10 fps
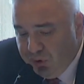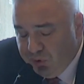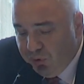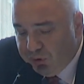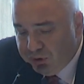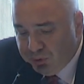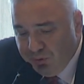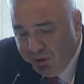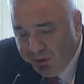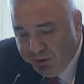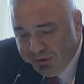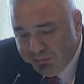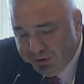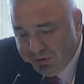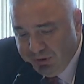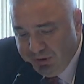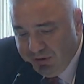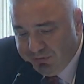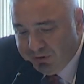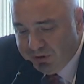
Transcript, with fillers: Gölge süver aracımızı İDEF'te